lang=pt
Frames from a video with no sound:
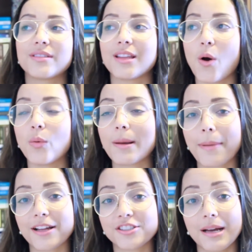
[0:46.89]
Então, na
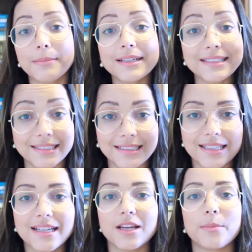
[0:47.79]
parte da manhã,
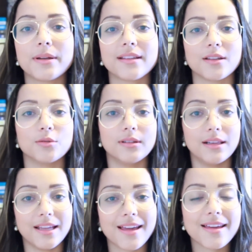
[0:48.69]
eu pretendo
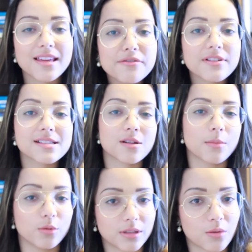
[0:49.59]
ler e fazer
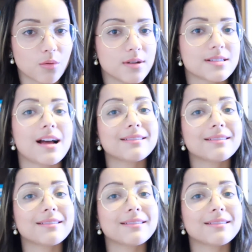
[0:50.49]
uma outra coisa,